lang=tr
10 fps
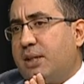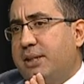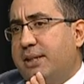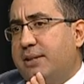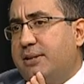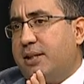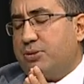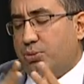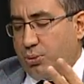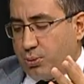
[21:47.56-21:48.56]

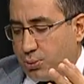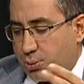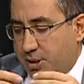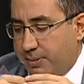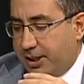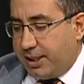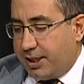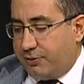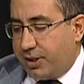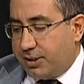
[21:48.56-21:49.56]
yayınlar doğrultusunda
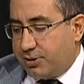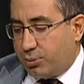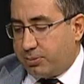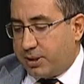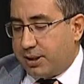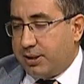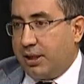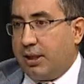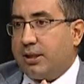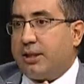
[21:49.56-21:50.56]
bireyler farkında olmadan
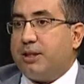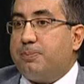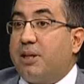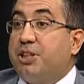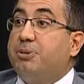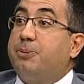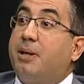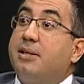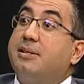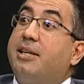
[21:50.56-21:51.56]
kalıplaşmış
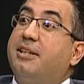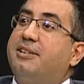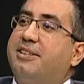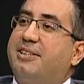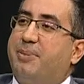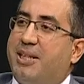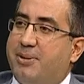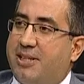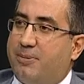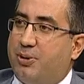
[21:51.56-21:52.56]
bazı yargıları da
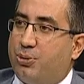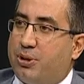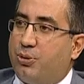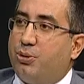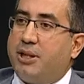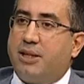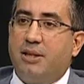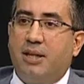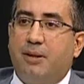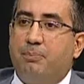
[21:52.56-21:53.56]
benimseyebiliyorlar.
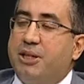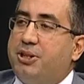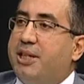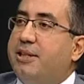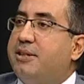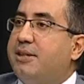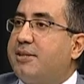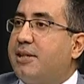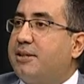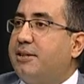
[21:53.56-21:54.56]
Örneğin bir şehrin
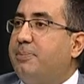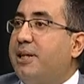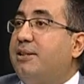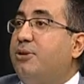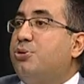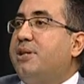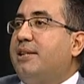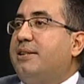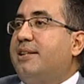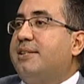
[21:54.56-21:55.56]
insanları belirli
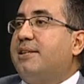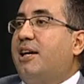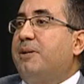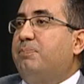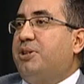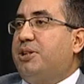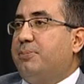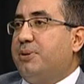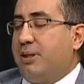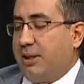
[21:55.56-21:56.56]
özelliklere sahipmiş
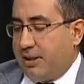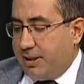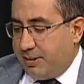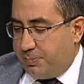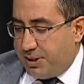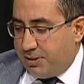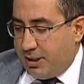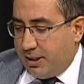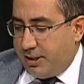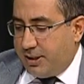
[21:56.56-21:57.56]
gibi e, bir
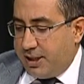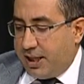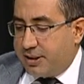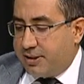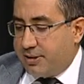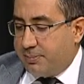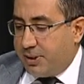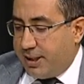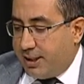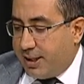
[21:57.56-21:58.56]
e, yargı
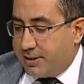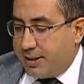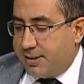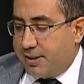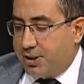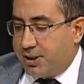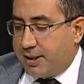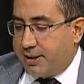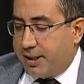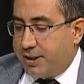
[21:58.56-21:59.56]
bireylerde,
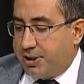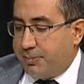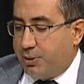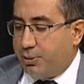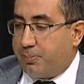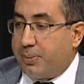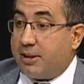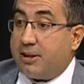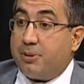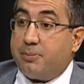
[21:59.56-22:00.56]
izleyicilerde gelişebiliyor.
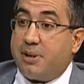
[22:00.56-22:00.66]
Belirli bir